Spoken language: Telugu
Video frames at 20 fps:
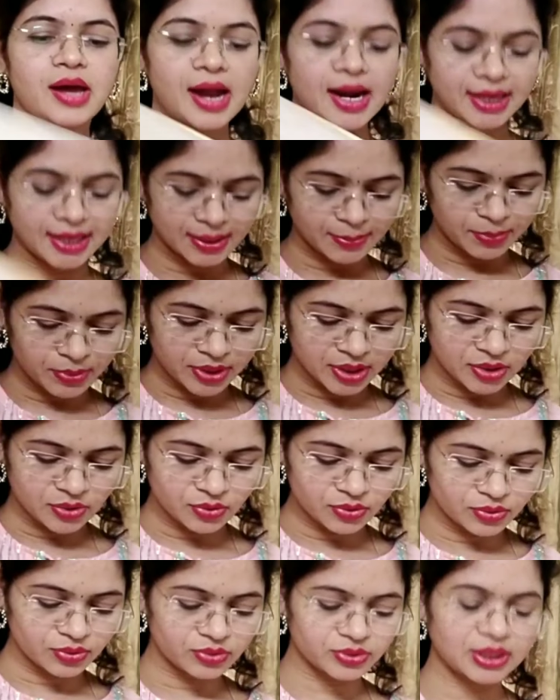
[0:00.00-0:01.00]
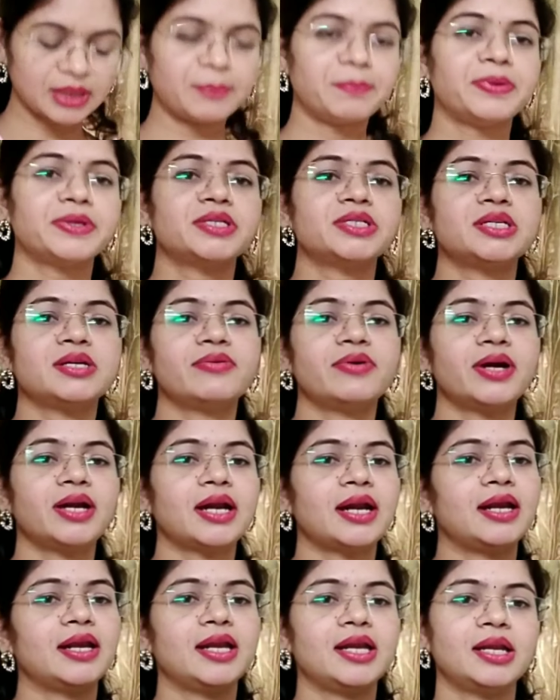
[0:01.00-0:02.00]
అంటే ఇప్పుడు నేను తెప్పించిన వాటి
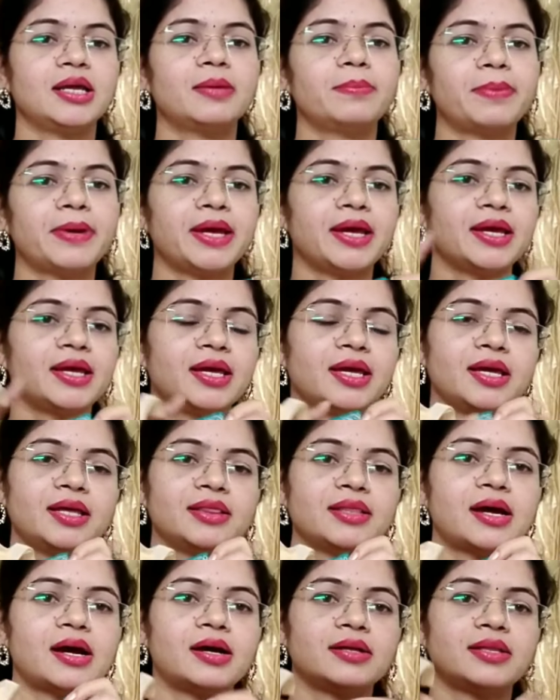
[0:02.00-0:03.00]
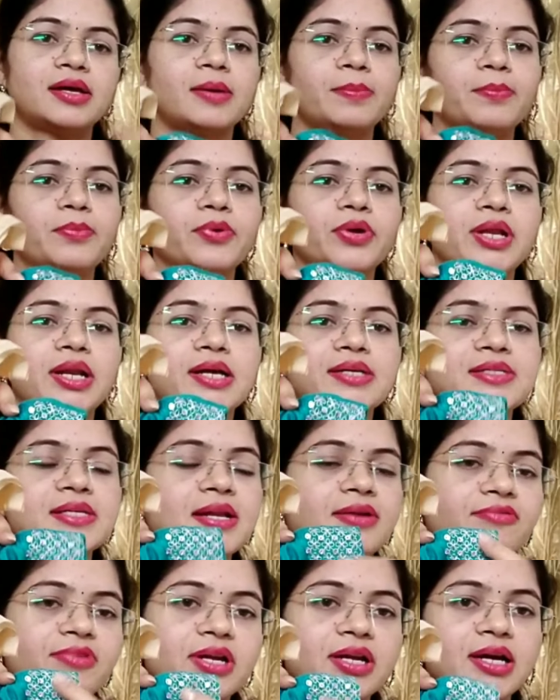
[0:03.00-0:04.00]
అన్నిటికి పైకి దాదాపు ఇలా
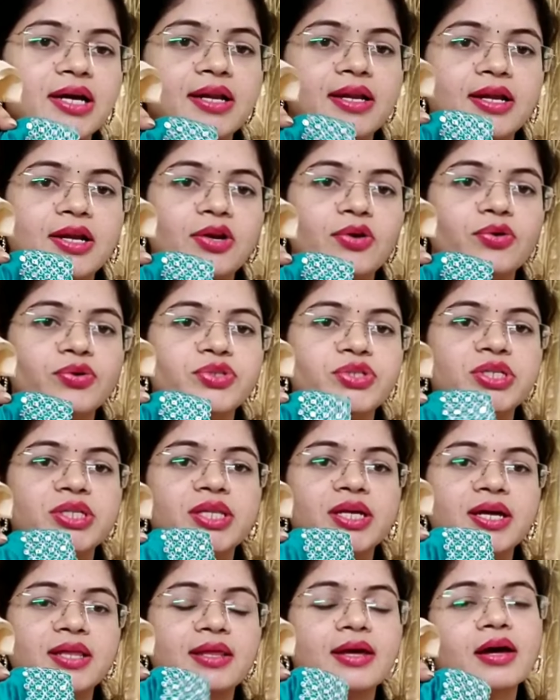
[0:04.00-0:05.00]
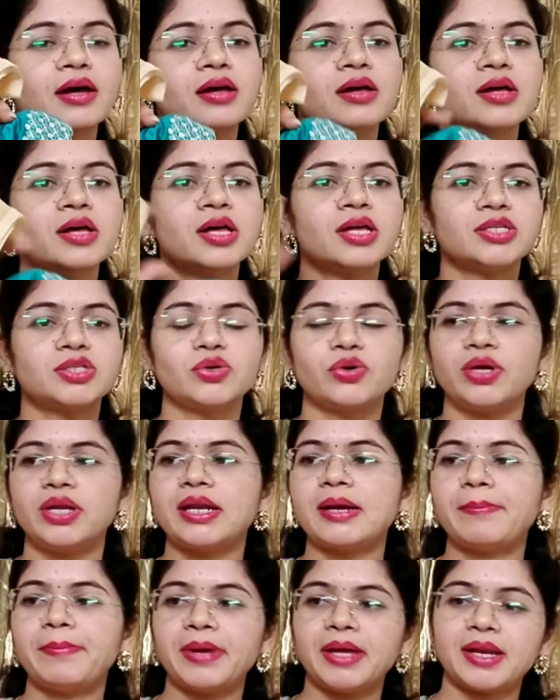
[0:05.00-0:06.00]
సిల్వర్ కలర్ లో వచ్చింది కదా సో
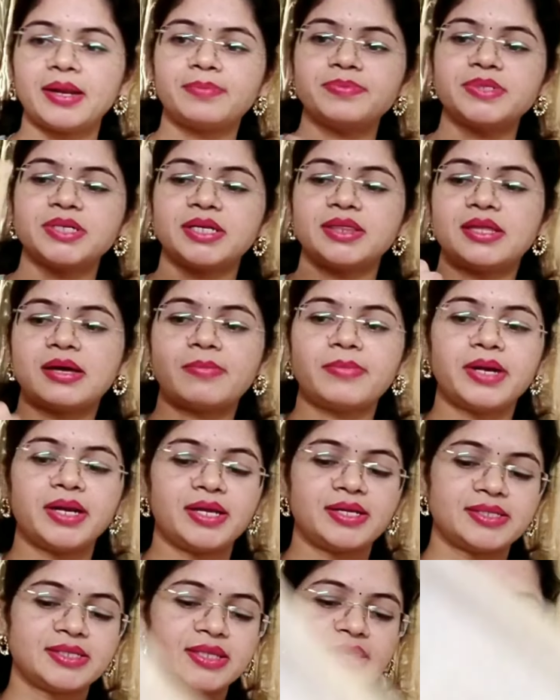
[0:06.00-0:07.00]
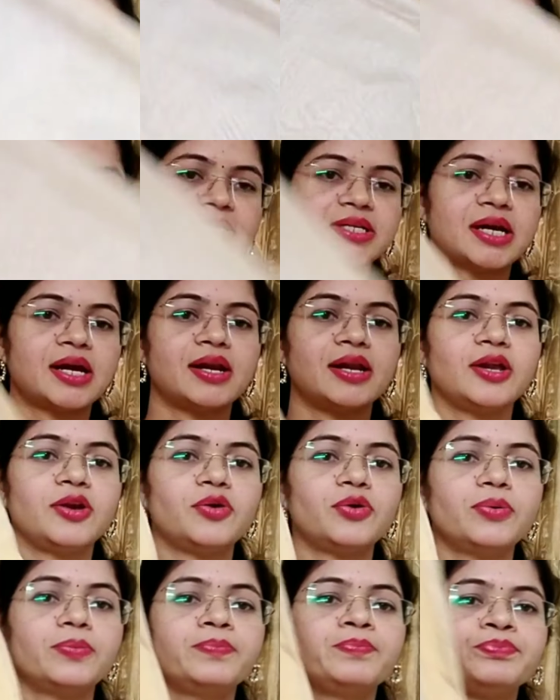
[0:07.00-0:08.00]
ఇలా పేరప్ చేద్దాం అనేసి తెప్పించాను
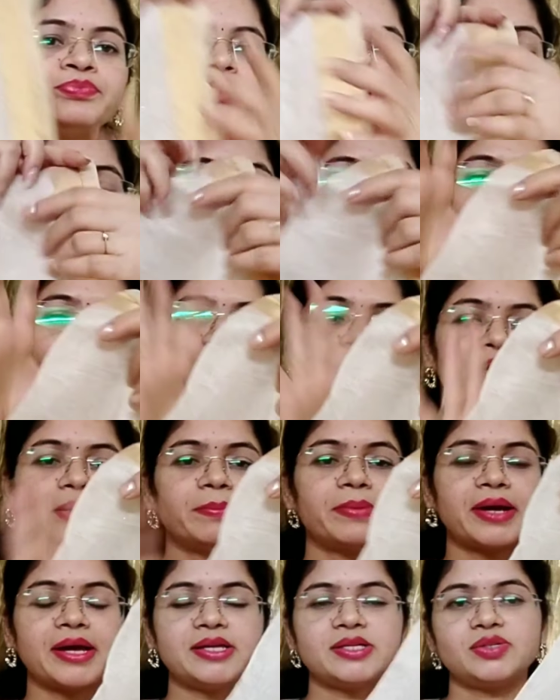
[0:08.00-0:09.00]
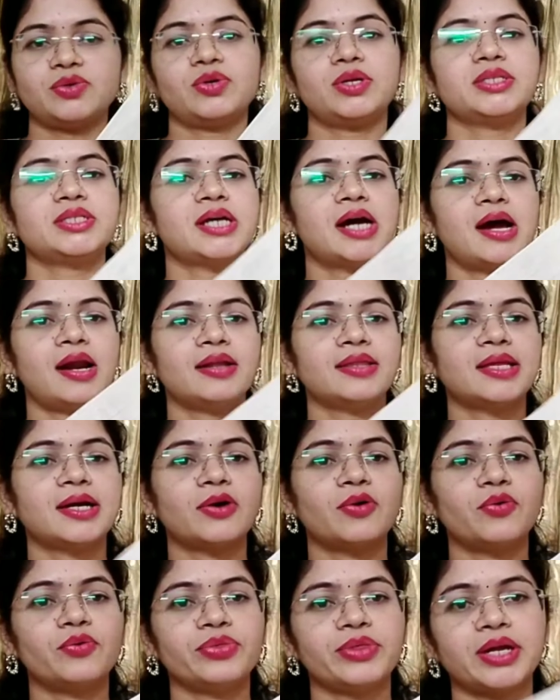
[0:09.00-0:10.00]
నేను ఈ దుపట్ట ప్రైస్ కూడా చాలా
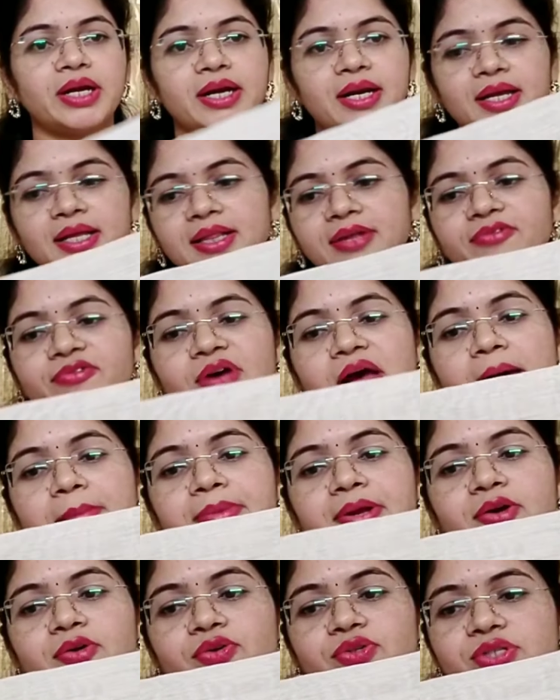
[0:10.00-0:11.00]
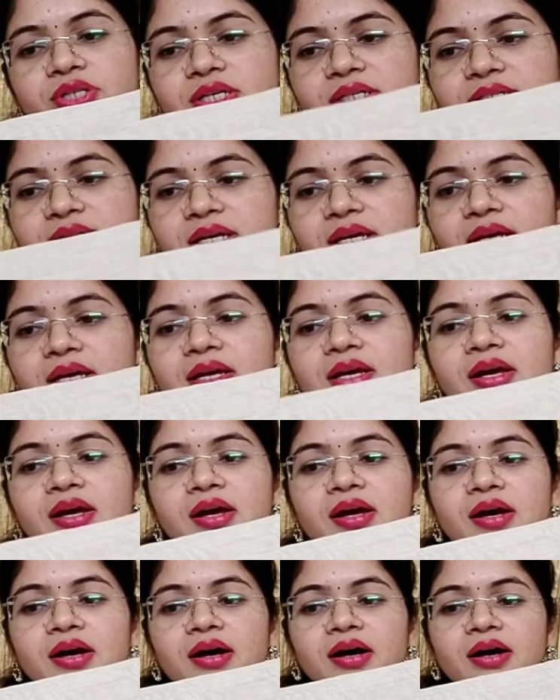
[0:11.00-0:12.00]
తక్కువ ఉందండి ఇది ఫ్యాబ్రిక్ వచ్చేసి
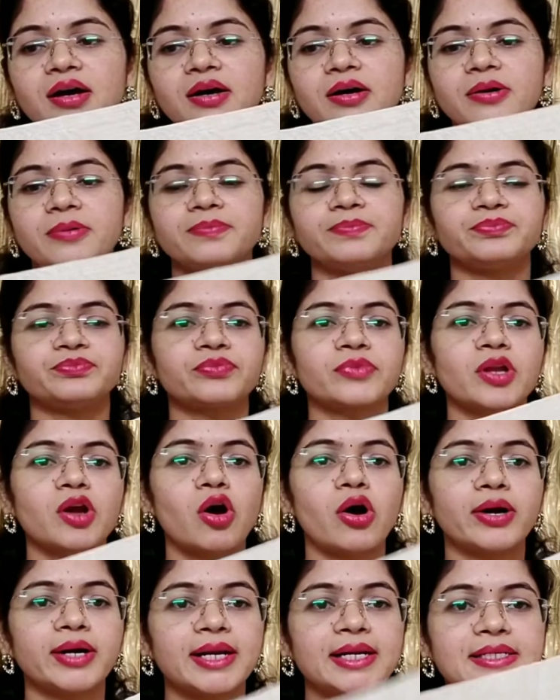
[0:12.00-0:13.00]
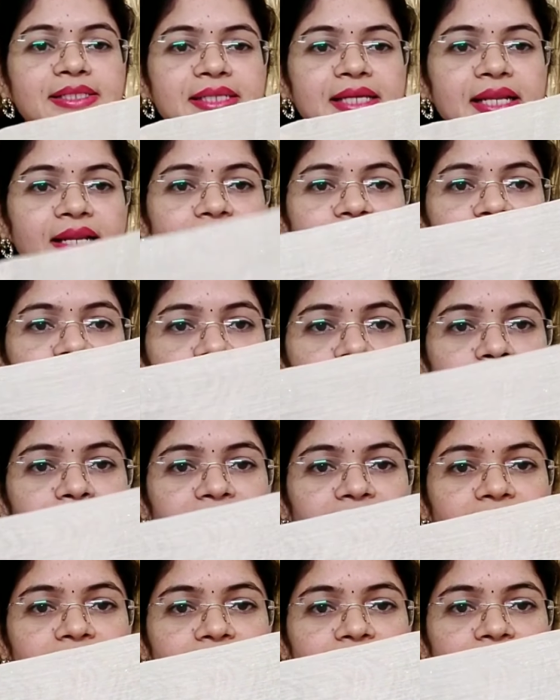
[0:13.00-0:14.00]
కాటన్ సిల్క్
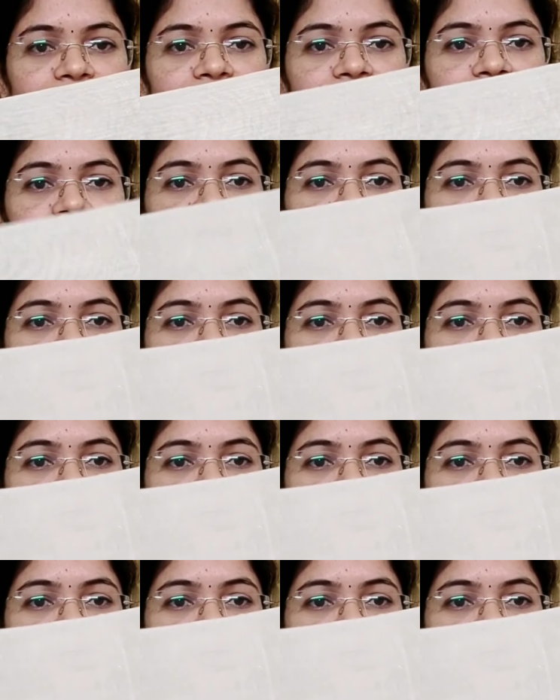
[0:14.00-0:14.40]
ఫ్యాబ్రిక్ అండి